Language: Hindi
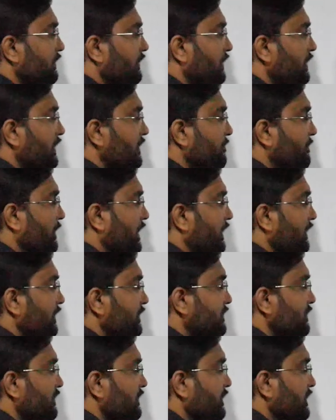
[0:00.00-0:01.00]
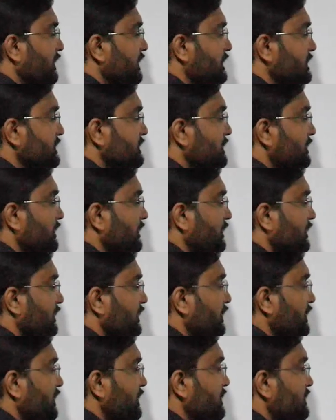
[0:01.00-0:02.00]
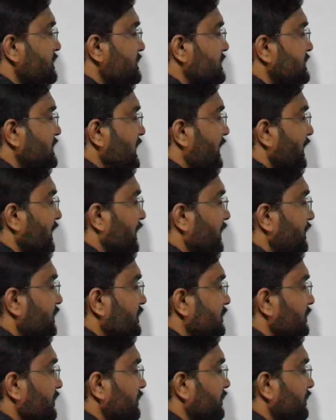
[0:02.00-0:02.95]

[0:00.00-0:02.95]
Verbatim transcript: थ्री पार्ट इज सैडेड